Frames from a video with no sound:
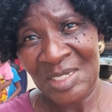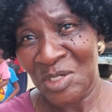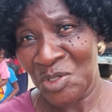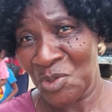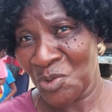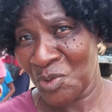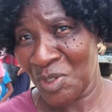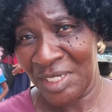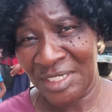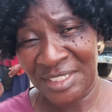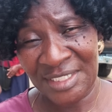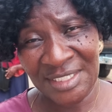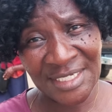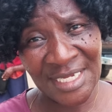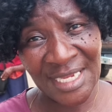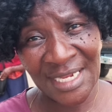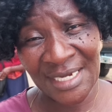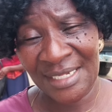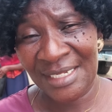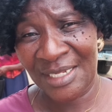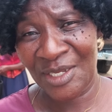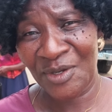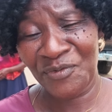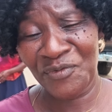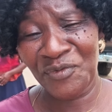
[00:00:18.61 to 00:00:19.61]
Não nasci
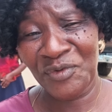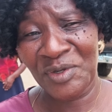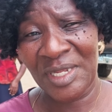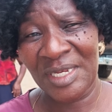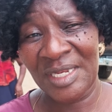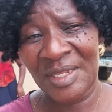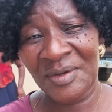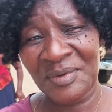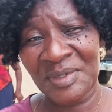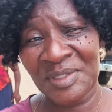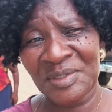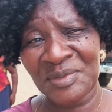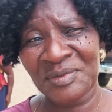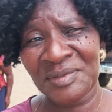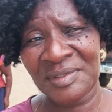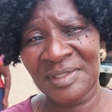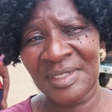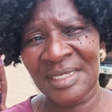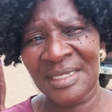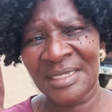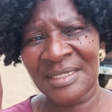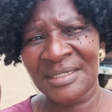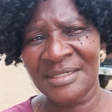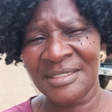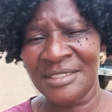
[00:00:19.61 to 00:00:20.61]
ali. Eu fui ali quando eu
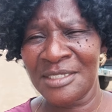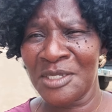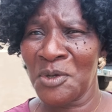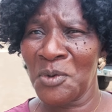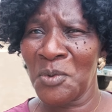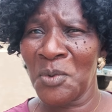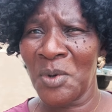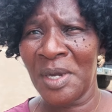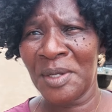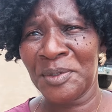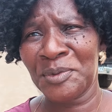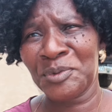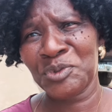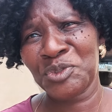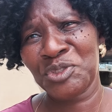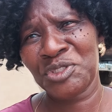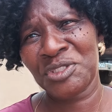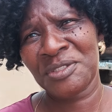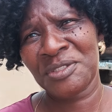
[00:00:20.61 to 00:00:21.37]
tinha 5 anos.